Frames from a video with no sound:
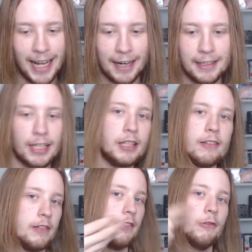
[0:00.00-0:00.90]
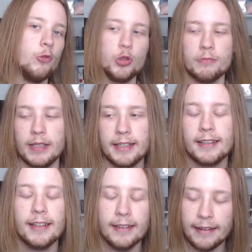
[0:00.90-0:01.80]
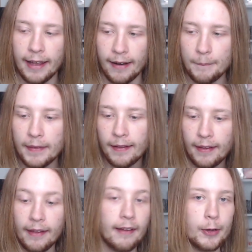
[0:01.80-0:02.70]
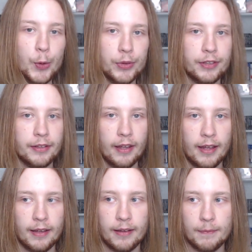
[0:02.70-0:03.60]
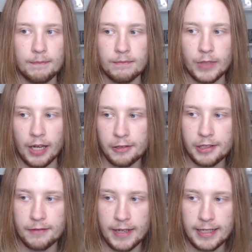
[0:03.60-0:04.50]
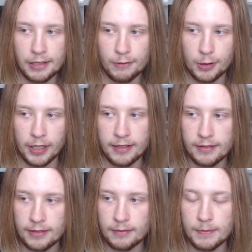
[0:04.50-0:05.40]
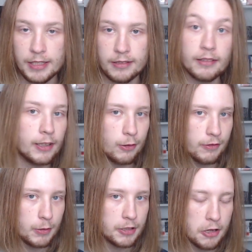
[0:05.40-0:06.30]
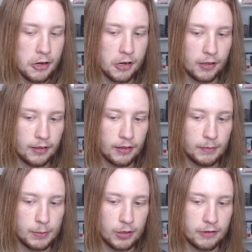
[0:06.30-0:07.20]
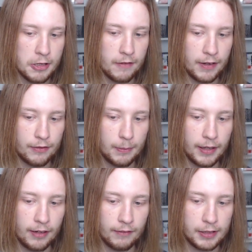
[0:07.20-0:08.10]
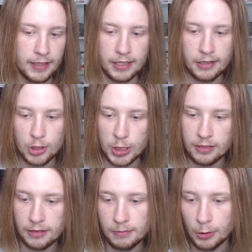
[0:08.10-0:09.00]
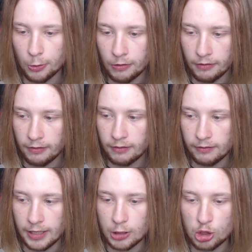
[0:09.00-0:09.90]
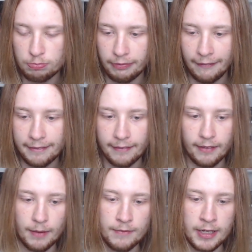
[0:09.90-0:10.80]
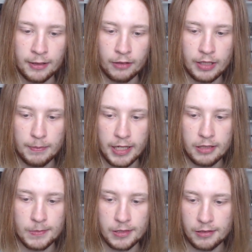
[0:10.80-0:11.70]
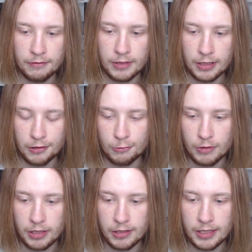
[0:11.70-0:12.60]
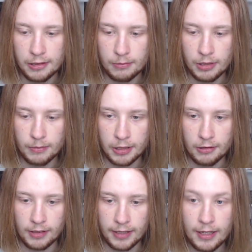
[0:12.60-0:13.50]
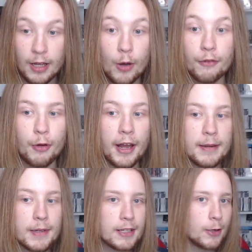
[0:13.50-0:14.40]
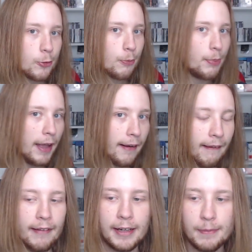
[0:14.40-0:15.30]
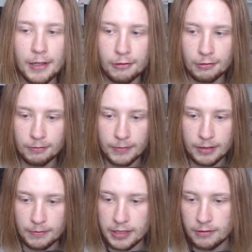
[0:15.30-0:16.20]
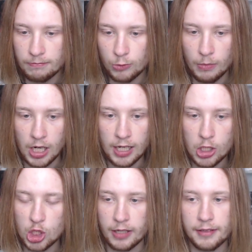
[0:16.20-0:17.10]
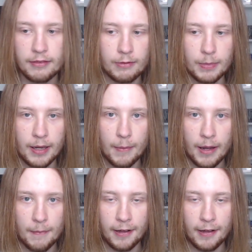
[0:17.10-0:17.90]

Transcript: lange nicht rasiert und das ist so ein Luschenbart. Naja. Gut, ähm, ja, ansonsten werde ich das Wochenende mit der Overwatch, mit dem Overwatch-Event verbringen, was ja jetzt erschienen ist. Mal gucken, wie lange ich Spaß daran haben werde, genau wie die Placements. Finde ich ganz gut, dass ich die jetzt zumindest mal zocken kann. Und vor allen Dingen mit gutem Ping. Nicht mehr so mit, mit dummer Kackscheiße wie bei meinem